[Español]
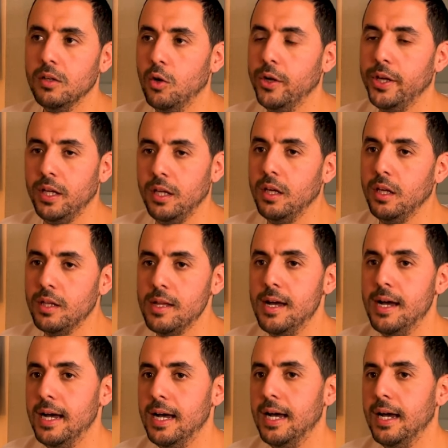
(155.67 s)
Coin
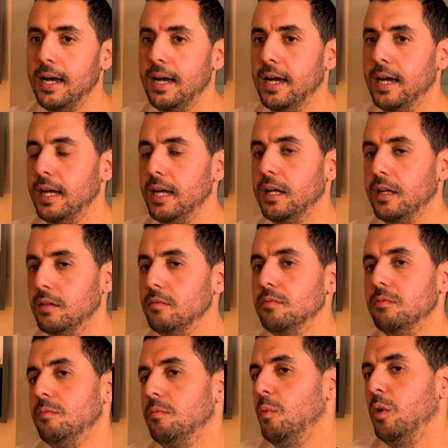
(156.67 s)
está
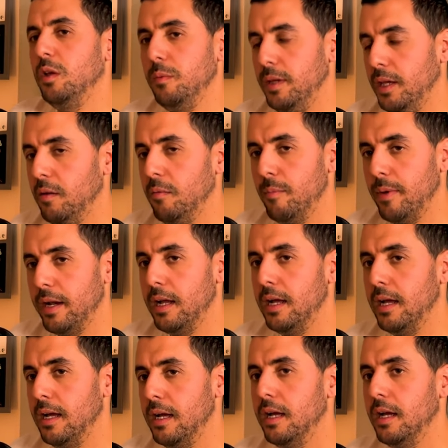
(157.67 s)
muy bien
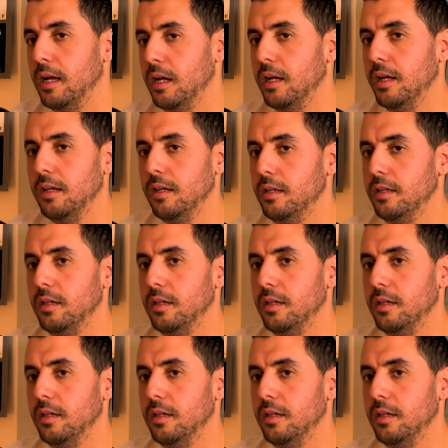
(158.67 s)
para,